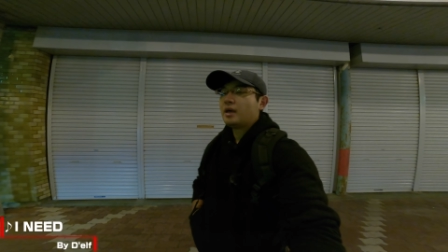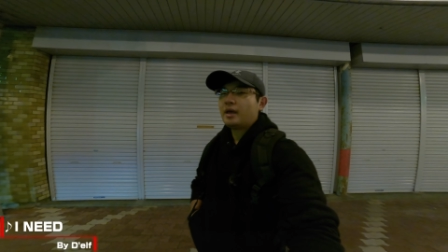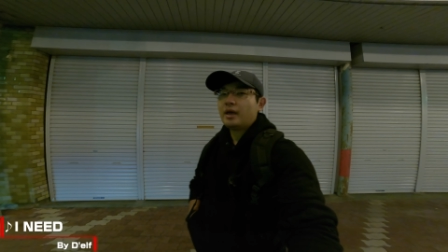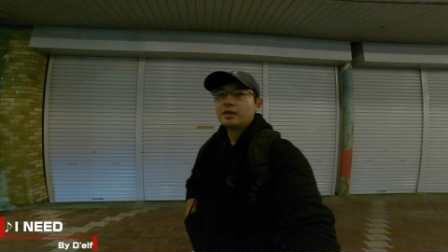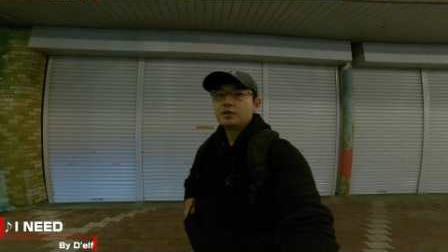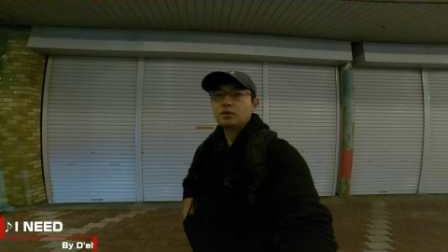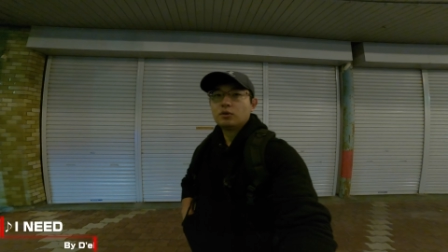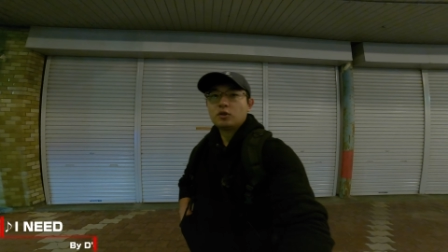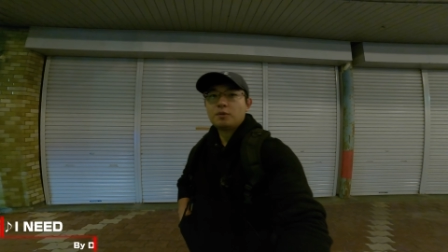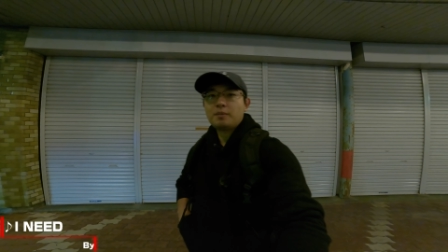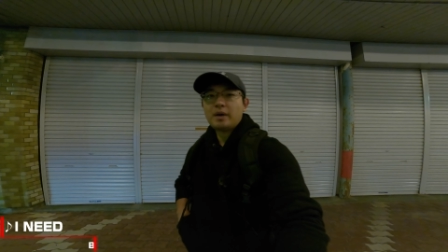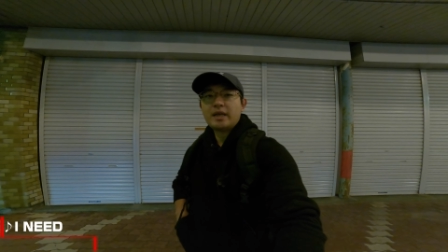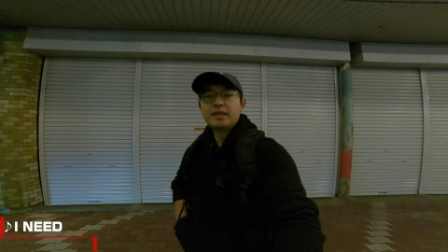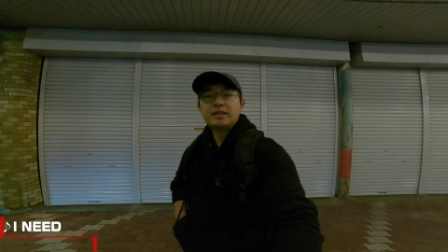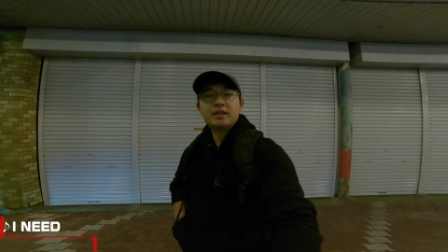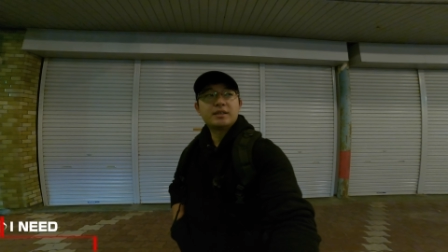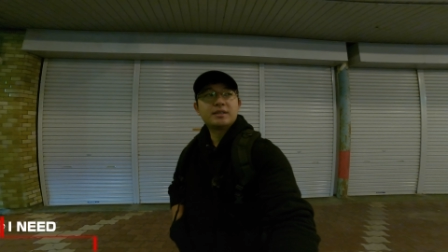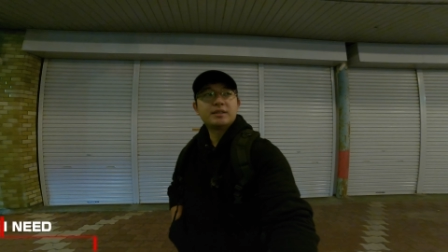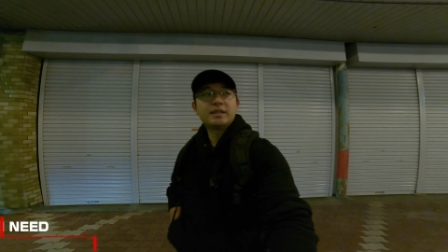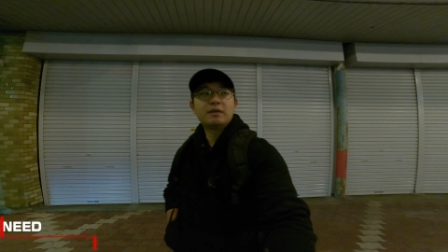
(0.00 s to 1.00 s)
えー、ちょっと前
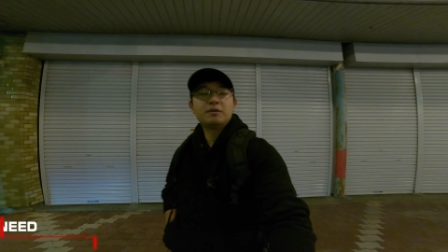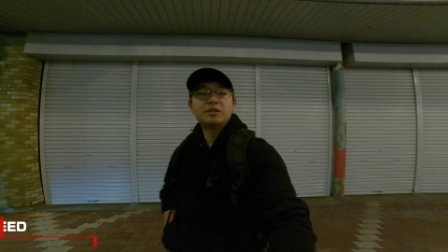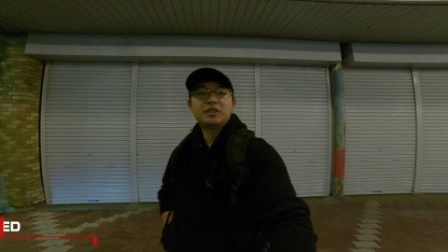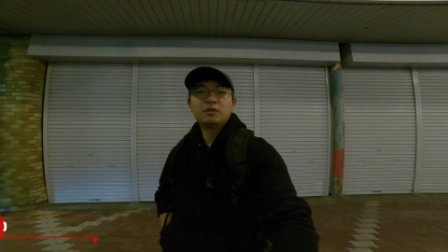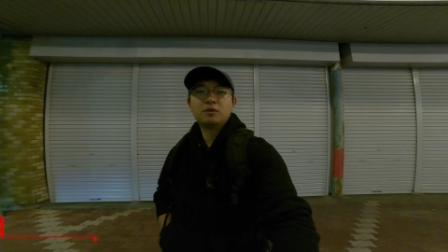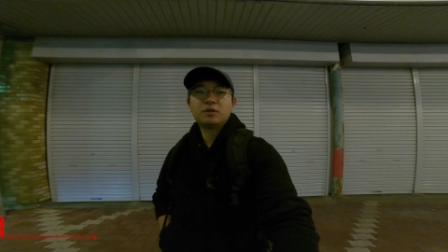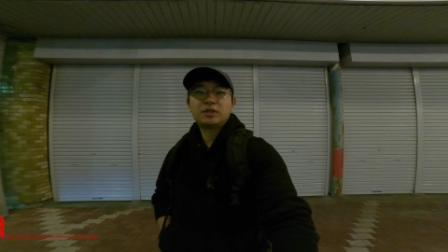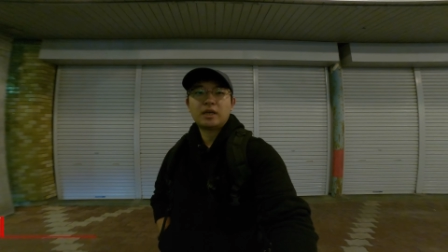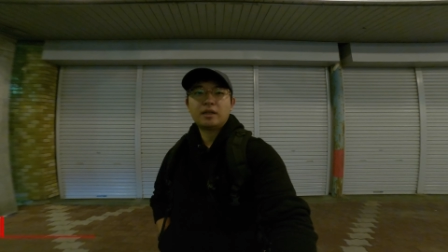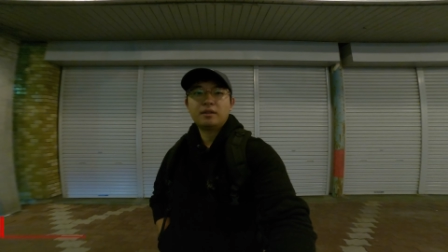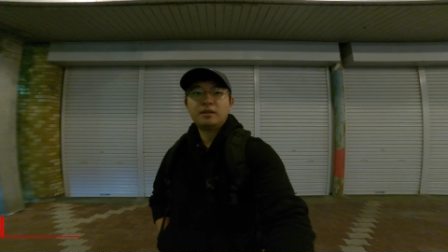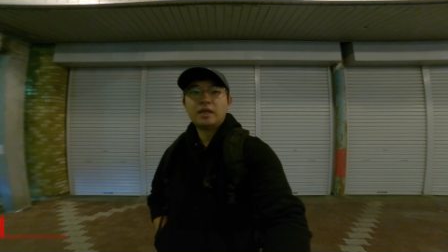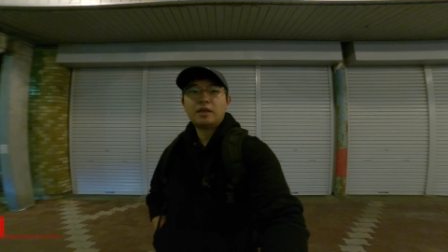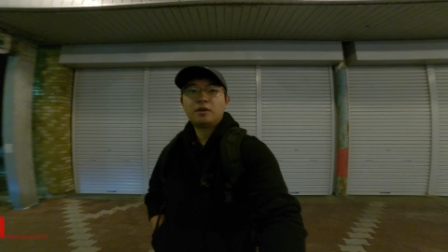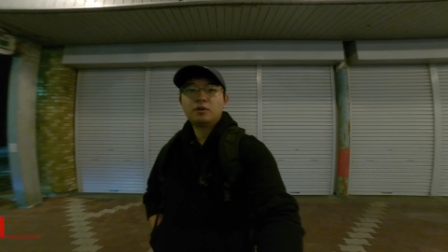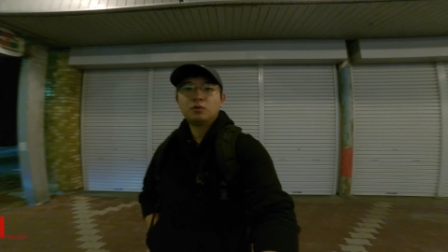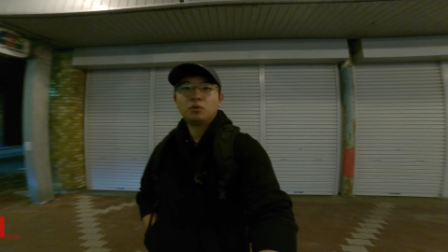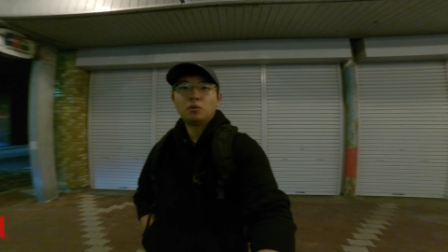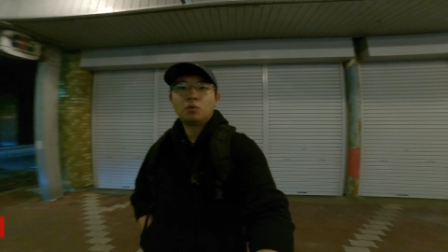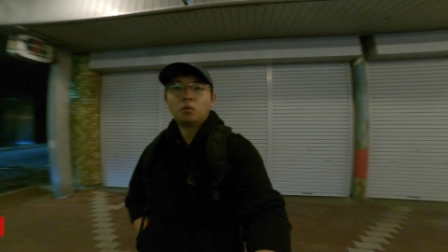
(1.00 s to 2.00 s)
にですねうちの
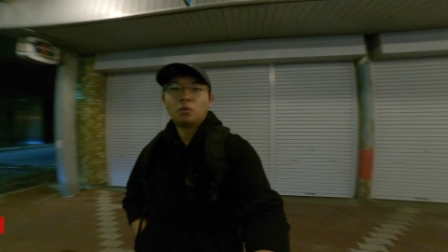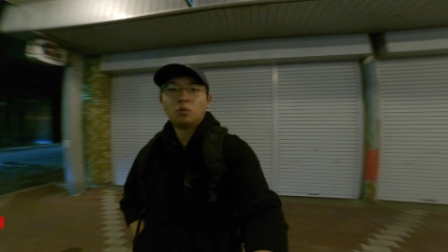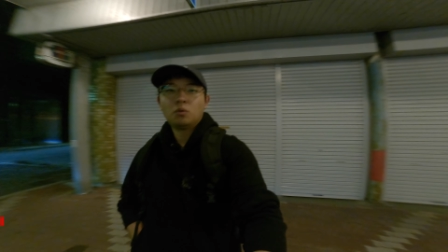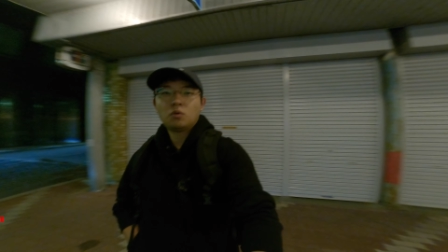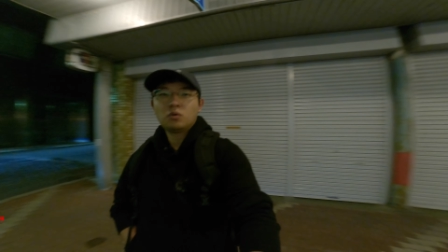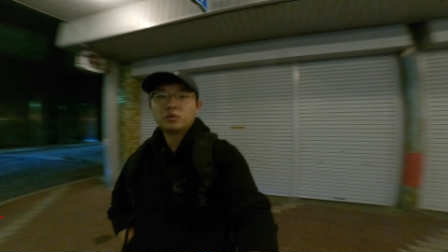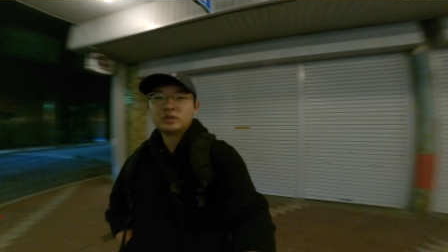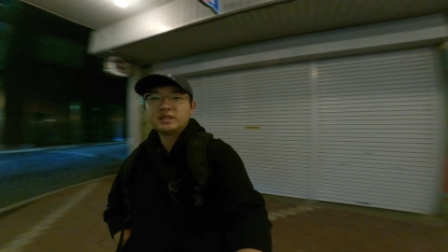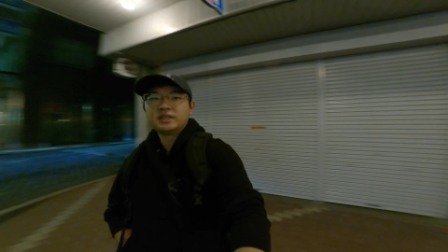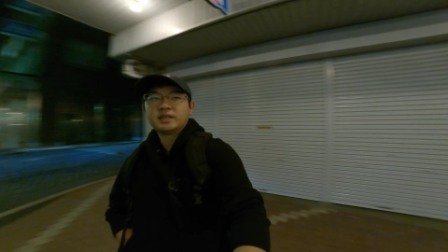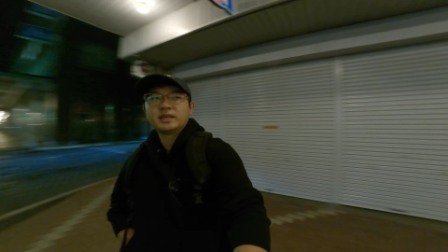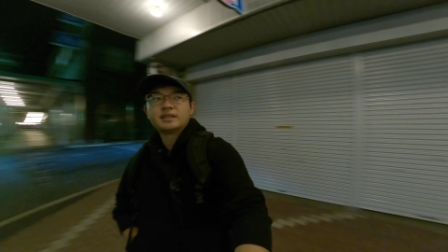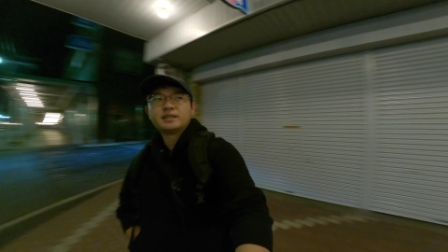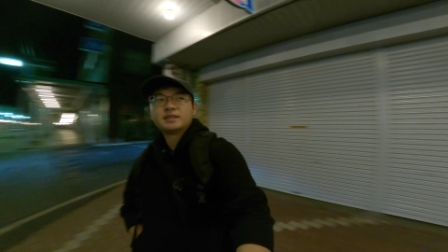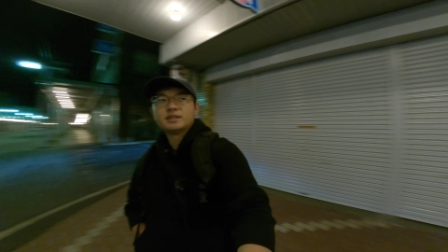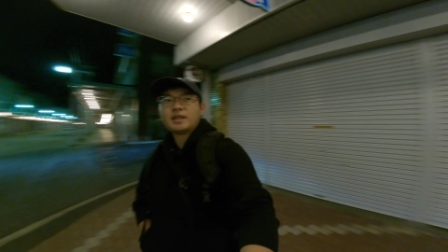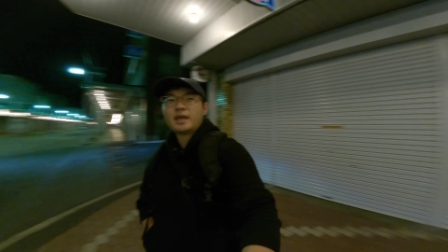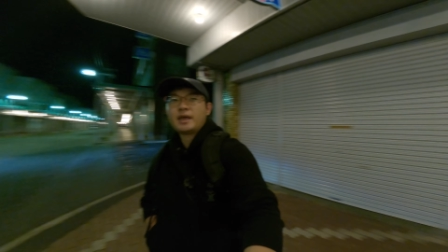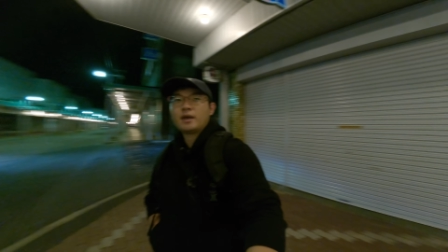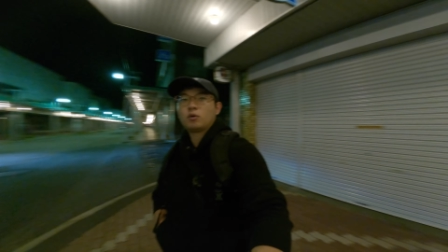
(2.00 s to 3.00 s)
チャンネルの方にで
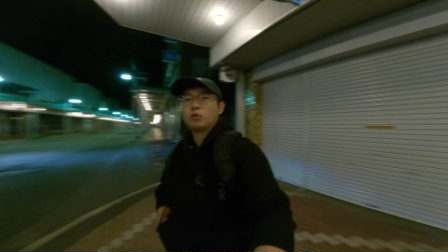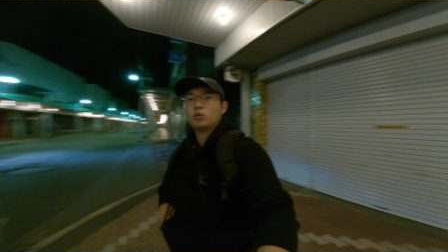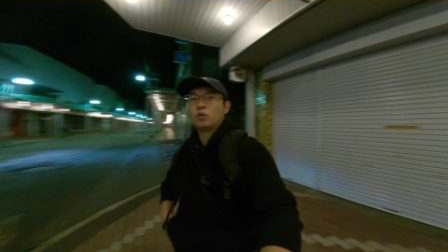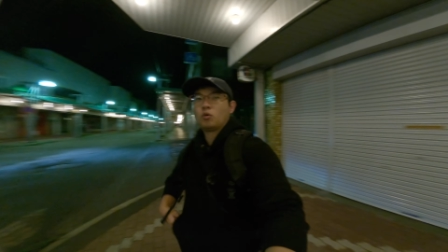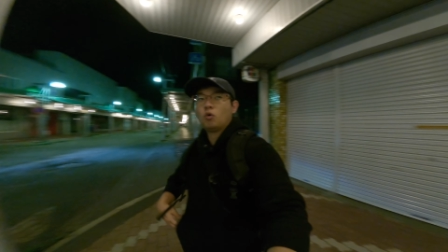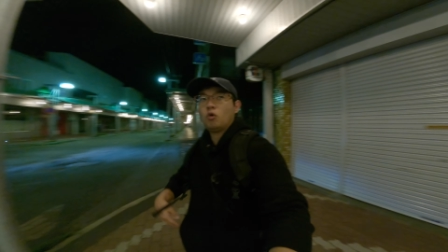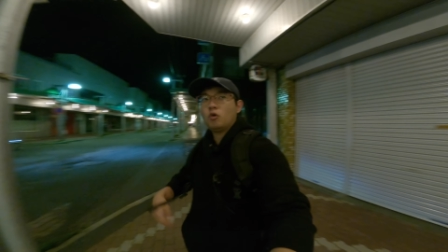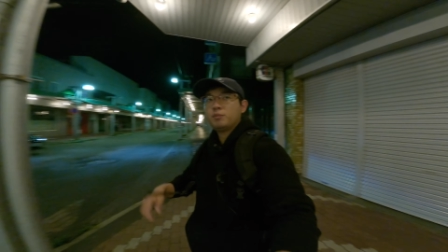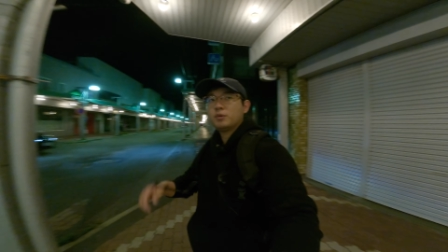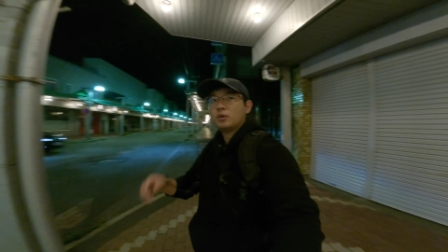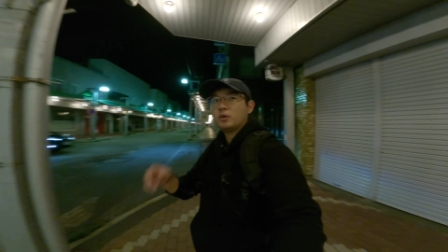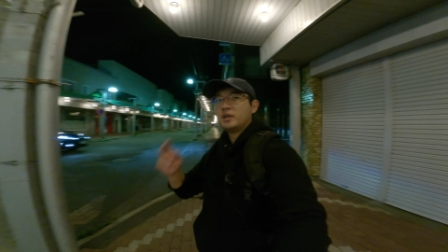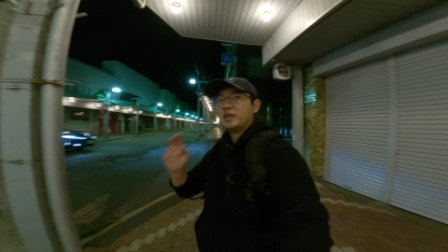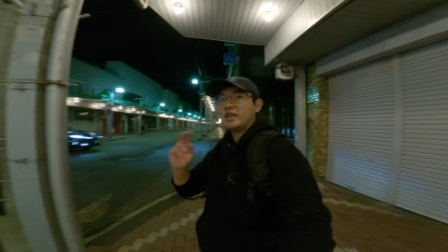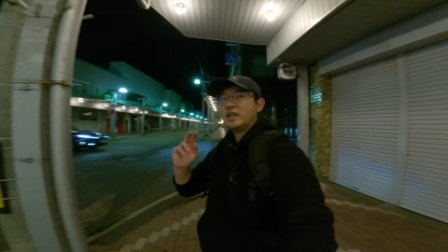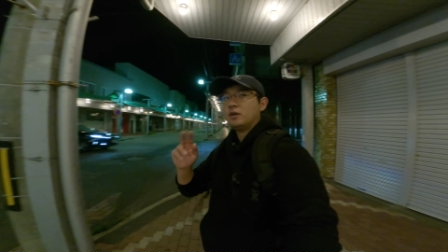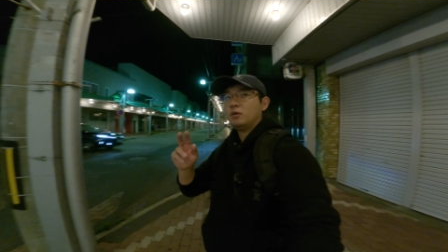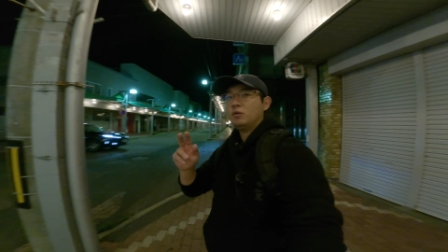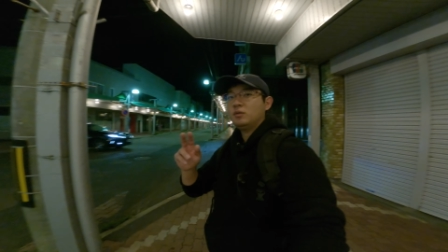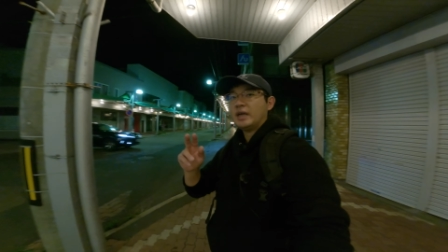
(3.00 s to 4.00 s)
すねこの GoPro
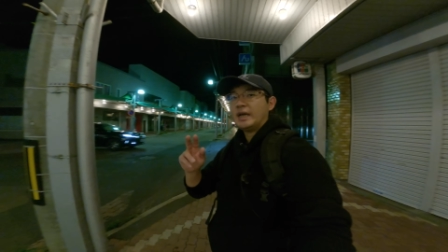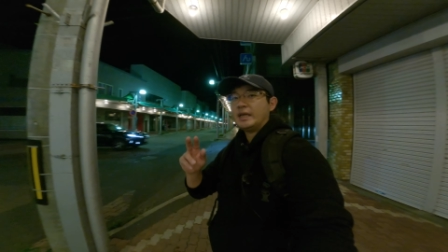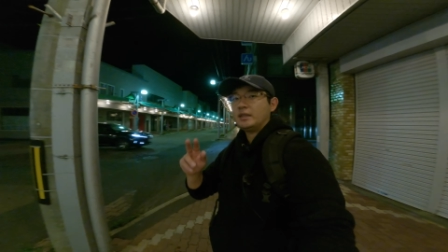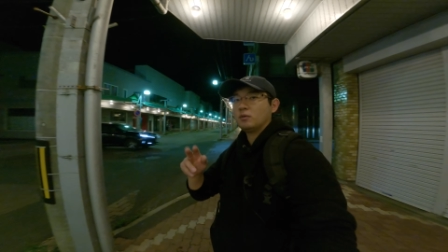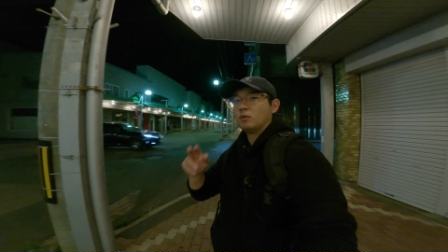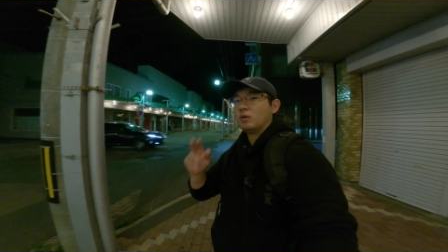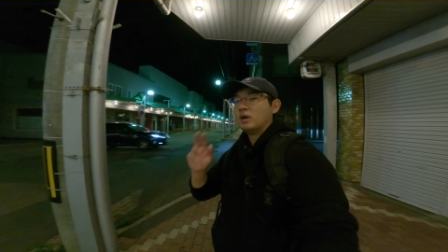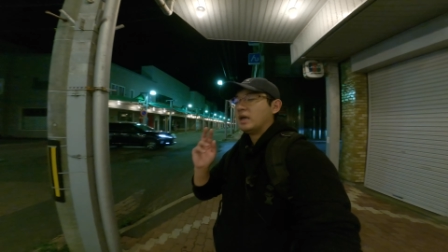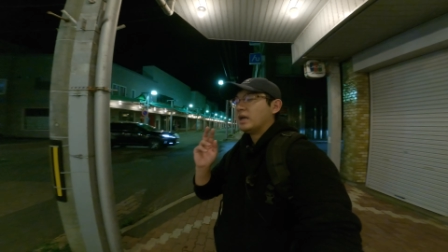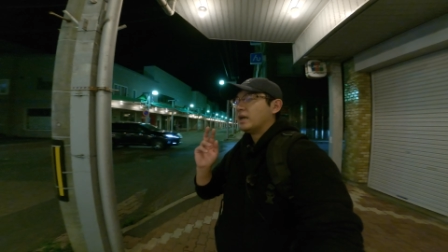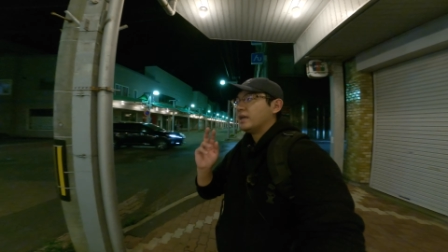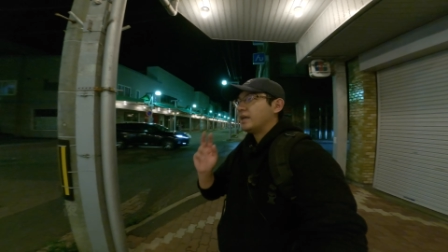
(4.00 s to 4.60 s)
ヒーロー9の